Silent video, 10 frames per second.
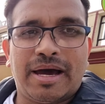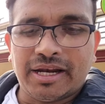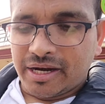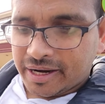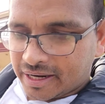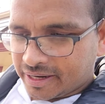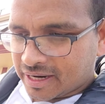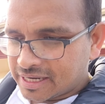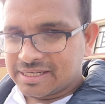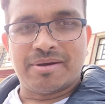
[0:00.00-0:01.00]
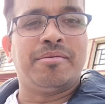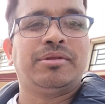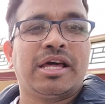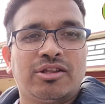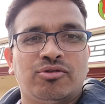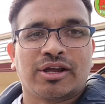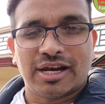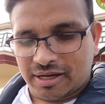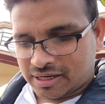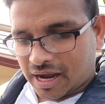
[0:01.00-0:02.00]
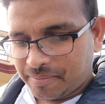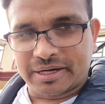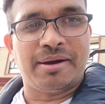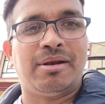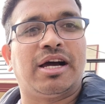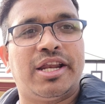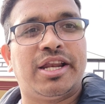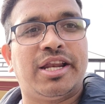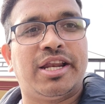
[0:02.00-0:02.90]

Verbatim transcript: फाइनल निकल रहे गाय जब हम देहरादून के लिए काफ़ी टाइम लगा रेडी